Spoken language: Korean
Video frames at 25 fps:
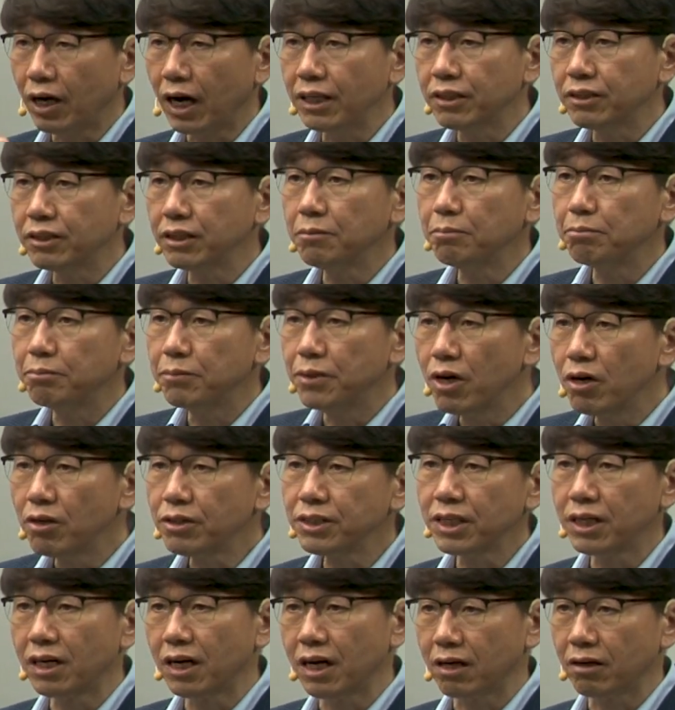하늘이
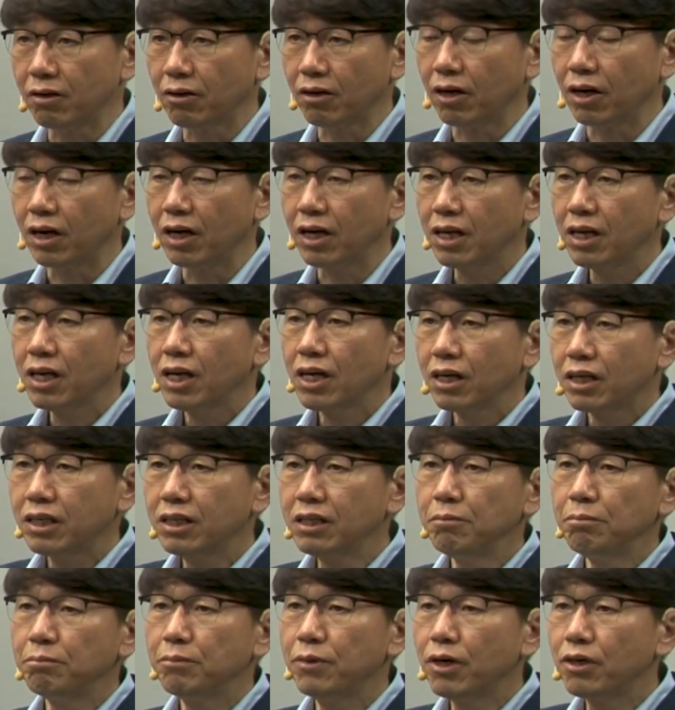명령한 거예요. 그
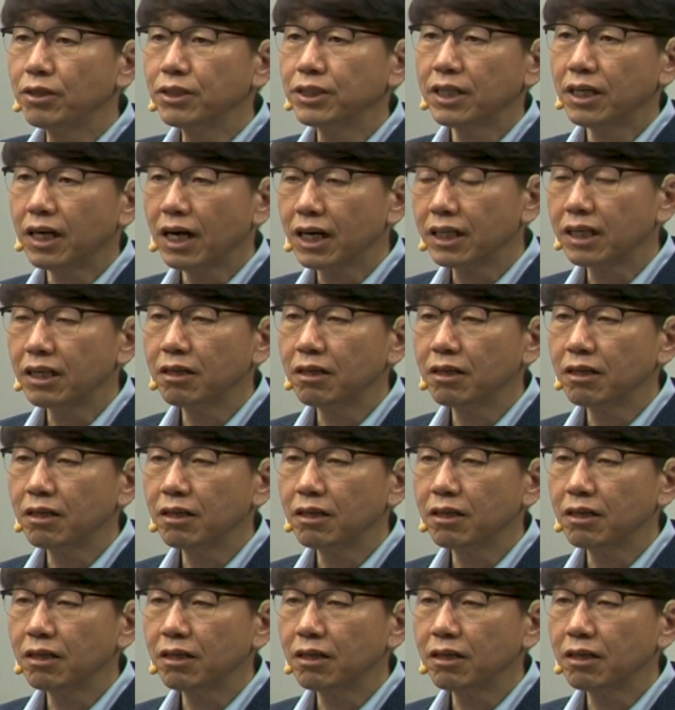명령한